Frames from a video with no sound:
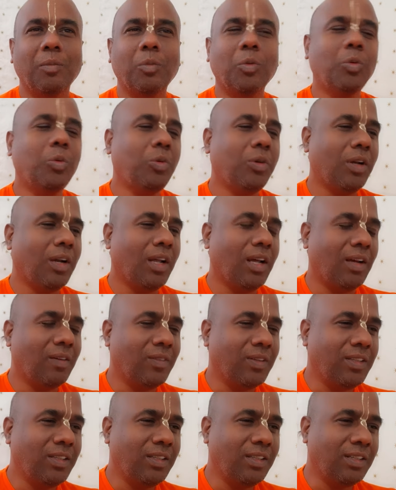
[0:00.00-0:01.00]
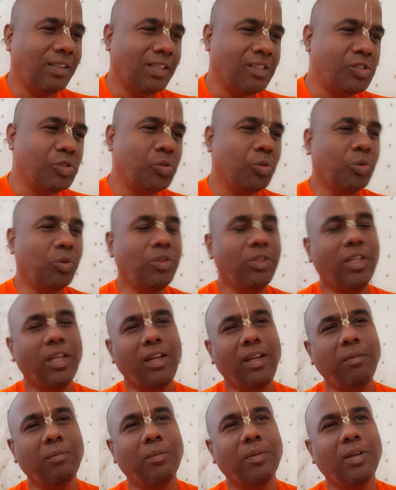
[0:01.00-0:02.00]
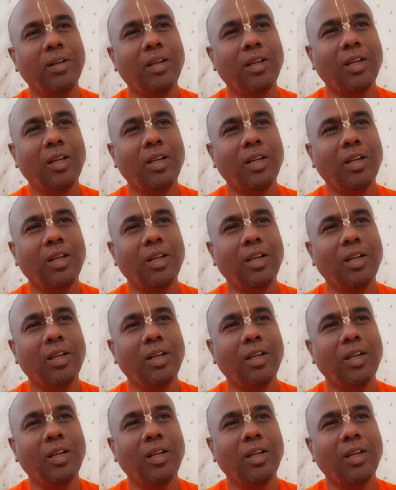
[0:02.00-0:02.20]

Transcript: மூன்றாவது ந சுந்தரிம்